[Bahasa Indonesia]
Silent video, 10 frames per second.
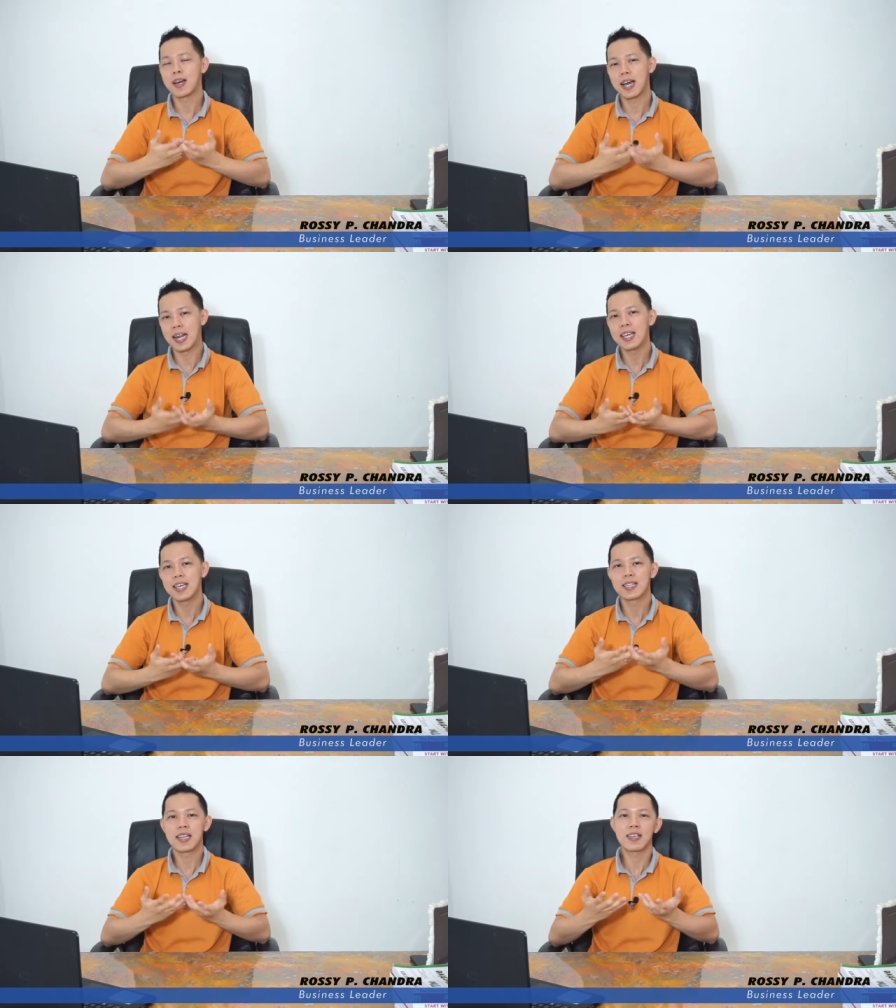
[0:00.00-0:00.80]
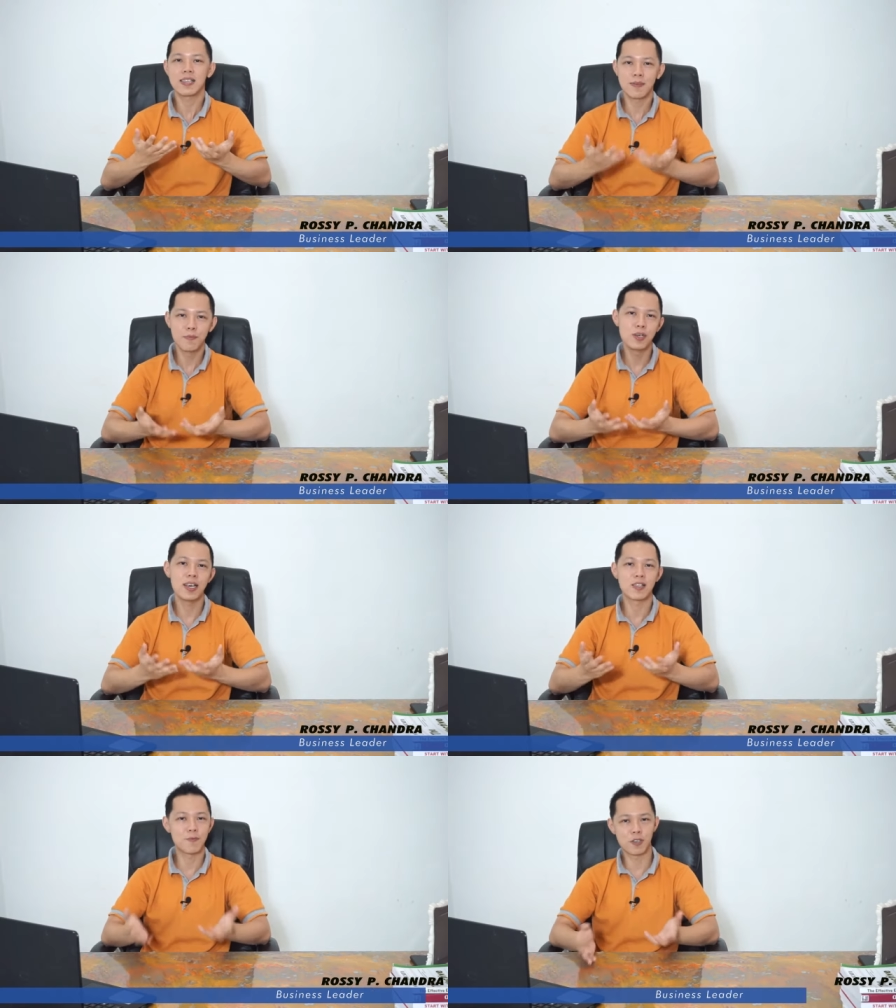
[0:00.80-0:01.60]
kali kita temui
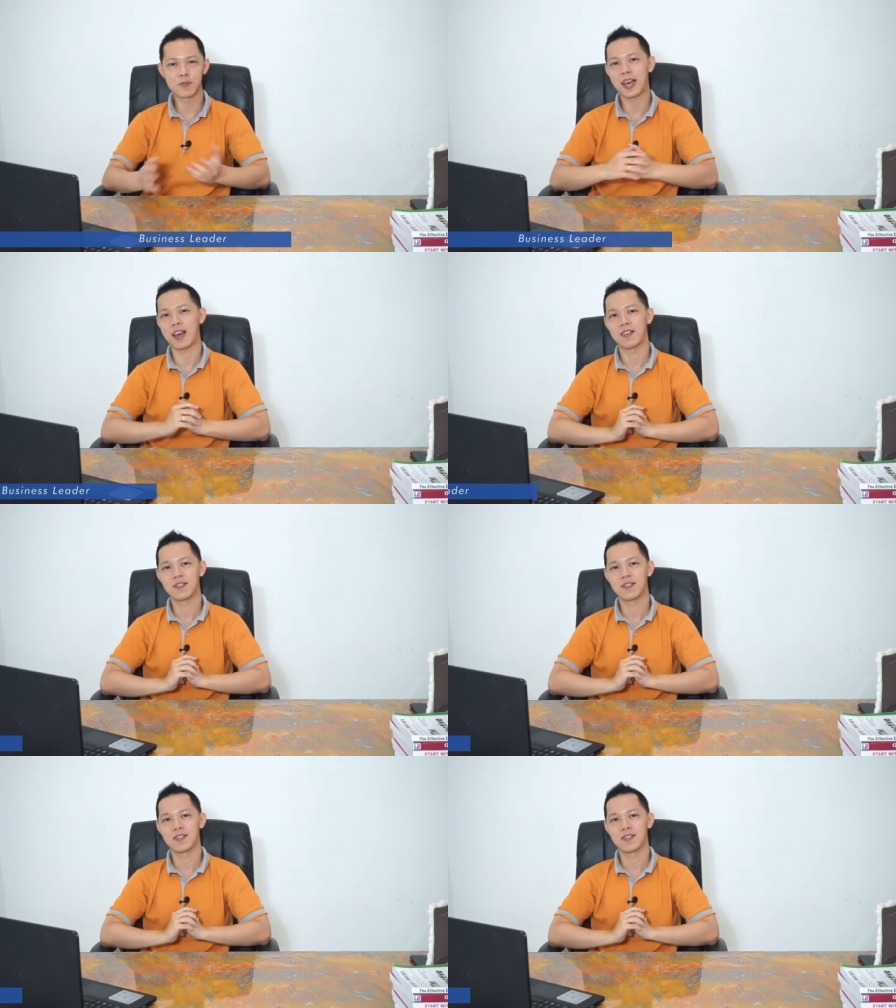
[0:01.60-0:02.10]
atau prospek?